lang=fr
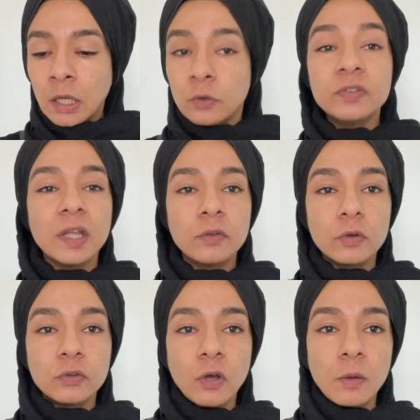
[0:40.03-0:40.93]
le 7
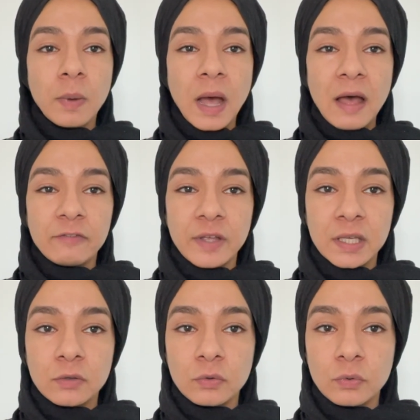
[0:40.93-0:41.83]
octobre
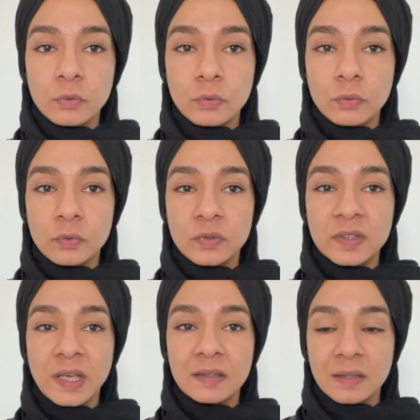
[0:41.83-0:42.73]
avec euh, ce
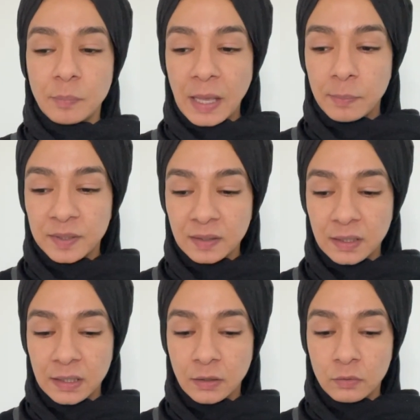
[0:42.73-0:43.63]
qui a été
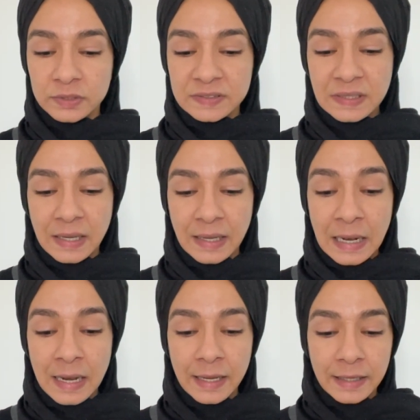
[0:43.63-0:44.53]
perpétré en
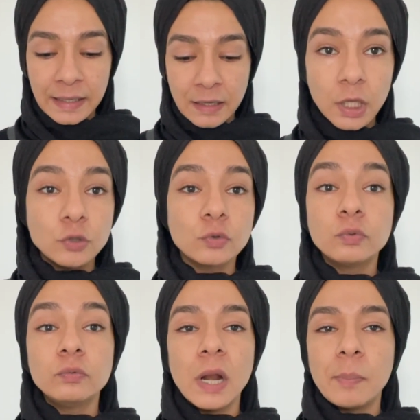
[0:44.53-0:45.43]
Israël et, et du
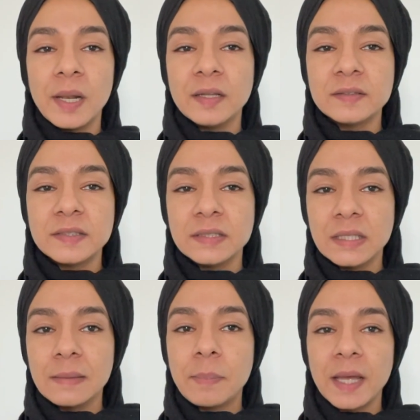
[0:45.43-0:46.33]
coup la
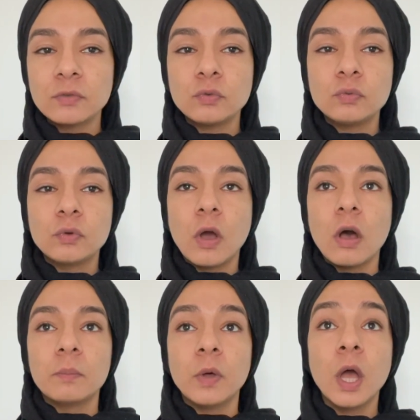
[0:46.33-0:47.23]
Palestine est perçue
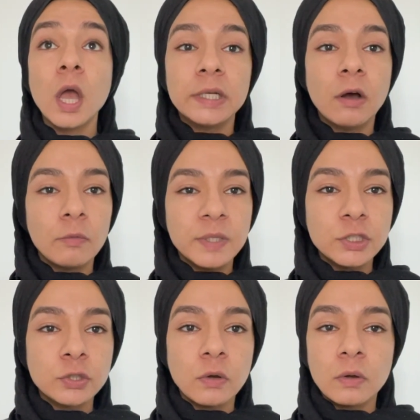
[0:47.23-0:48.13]
comme les grands
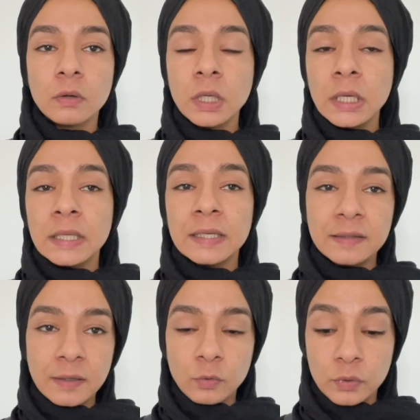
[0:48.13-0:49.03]
méchants,
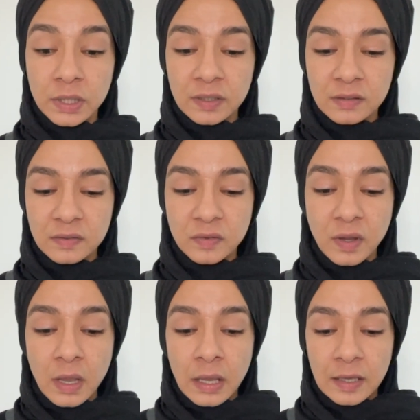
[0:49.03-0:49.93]
les terroristes,
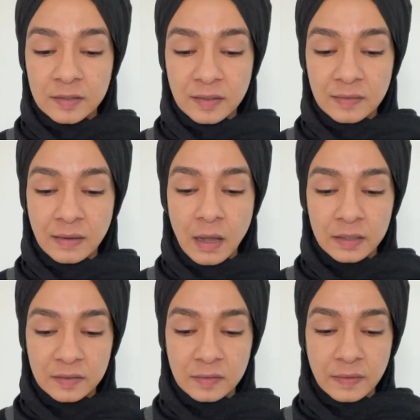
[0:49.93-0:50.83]
etc.
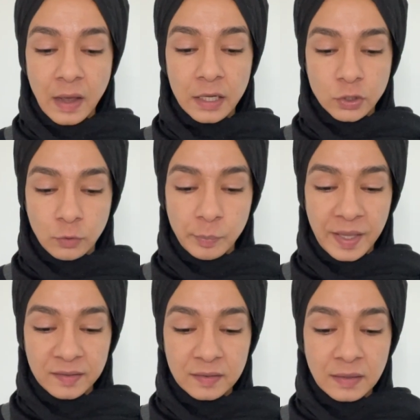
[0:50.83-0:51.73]
etc. et j'en
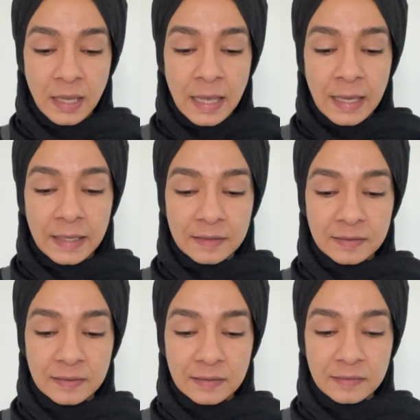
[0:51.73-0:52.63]
passe. Et
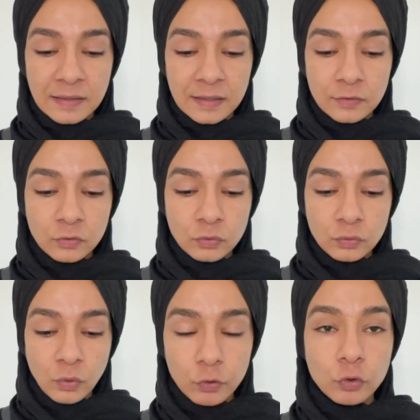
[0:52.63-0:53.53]
c'était
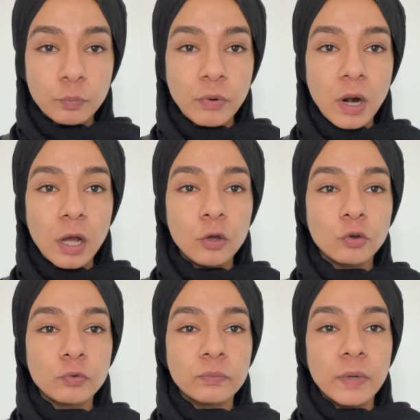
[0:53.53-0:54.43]
sur ce point-là
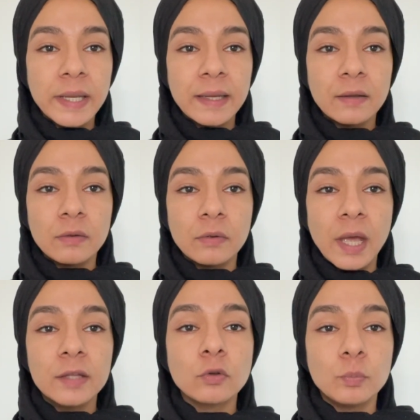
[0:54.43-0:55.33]
que je voulais euh,
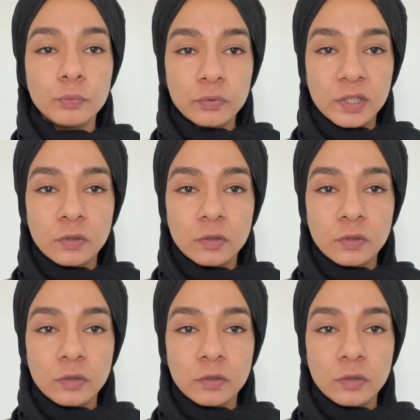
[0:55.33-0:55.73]
être plus